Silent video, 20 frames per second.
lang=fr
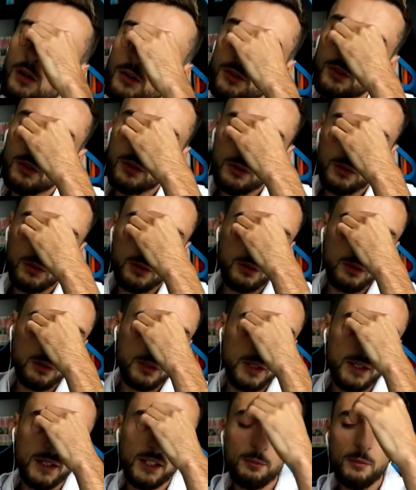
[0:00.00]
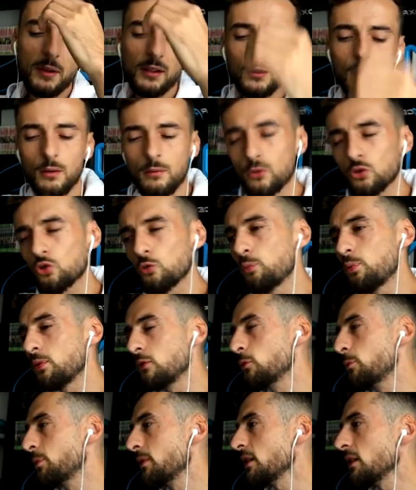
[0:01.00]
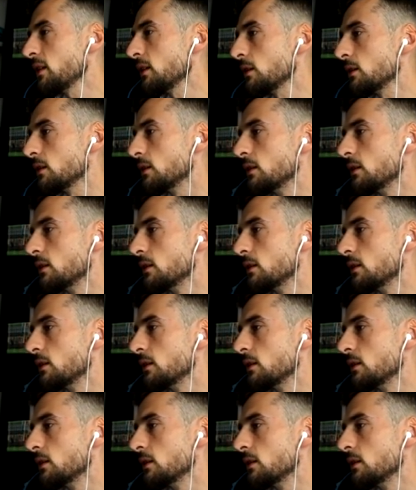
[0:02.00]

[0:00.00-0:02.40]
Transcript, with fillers: Oh non Griezmann, comment tu peux louper